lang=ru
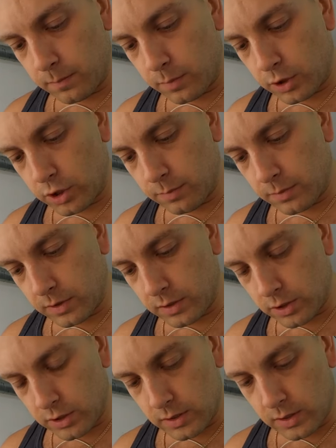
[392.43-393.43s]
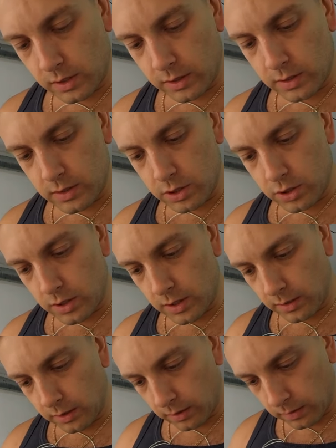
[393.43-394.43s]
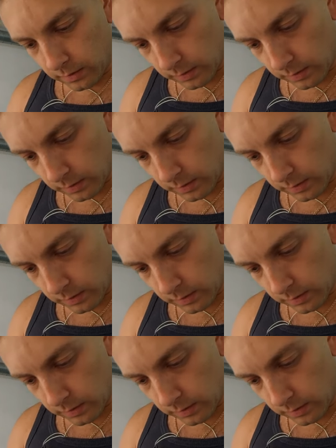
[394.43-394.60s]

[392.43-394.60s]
Подшипник, значит, со стороны зажигания